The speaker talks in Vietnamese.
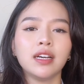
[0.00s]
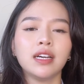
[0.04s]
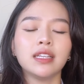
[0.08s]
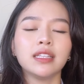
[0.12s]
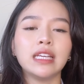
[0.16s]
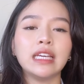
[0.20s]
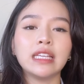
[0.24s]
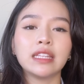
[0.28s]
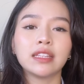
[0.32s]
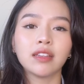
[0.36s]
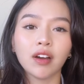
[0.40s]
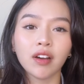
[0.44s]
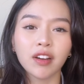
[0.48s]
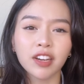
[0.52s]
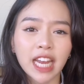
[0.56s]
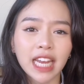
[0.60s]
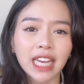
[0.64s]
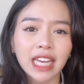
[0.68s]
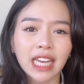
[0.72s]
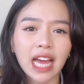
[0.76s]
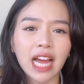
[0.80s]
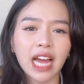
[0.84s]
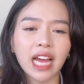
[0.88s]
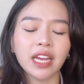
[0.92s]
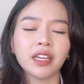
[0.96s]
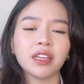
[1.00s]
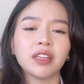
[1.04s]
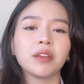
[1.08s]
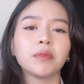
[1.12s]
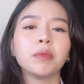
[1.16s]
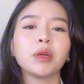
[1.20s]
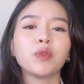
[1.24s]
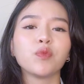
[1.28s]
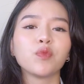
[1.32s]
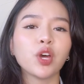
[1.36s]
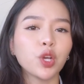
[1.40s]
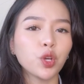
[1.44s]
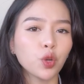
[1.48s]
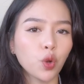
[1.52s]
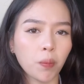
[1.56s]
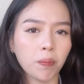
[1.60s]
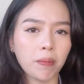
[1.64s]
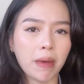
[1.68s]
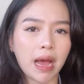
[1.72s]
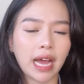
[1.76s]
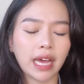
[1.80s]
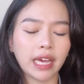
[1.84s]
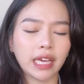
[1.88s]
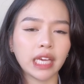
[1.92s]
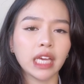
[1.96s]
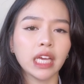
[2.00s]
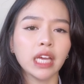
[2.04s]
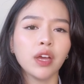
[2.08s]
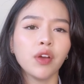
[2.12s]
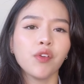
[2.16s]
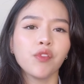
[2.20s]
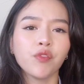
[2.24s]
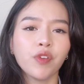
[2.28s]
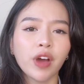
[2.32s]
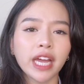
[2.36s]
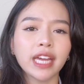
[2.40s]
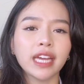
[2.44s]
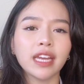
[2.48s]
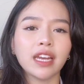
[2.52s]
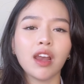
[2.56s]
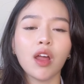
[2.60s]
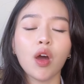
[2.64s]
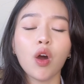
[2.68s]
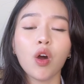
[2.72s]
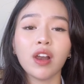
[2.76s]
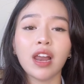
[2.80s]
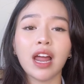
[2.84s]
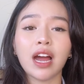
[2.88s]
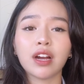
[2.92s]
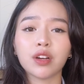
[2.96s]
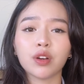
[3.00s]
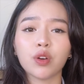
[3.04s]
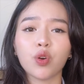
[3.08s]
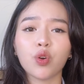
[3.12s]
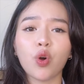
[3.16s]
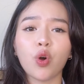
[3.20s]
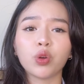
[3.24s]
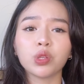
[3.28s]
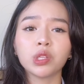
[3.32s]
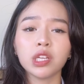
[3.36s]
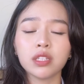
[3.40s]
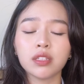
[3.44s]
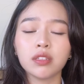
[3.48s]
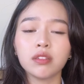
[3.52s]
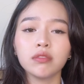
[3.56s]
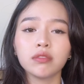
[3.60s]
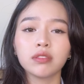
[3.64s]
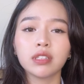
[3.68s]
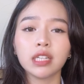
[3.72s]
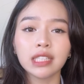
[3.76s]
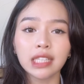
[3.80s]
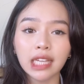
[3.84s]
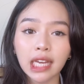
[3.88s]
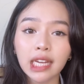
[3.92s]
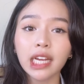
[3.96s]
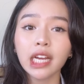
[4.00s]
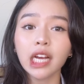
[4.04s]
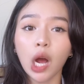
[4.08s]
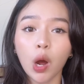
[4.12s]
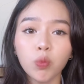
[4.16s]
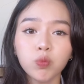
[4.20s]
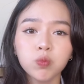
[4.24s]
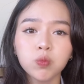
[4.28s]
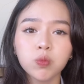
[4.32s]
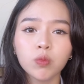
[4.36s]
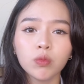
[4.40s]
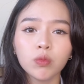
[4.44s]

thì tới deadline mình vẫn nộp bài vậy lo lắng nó có thật sự cần thiết hay không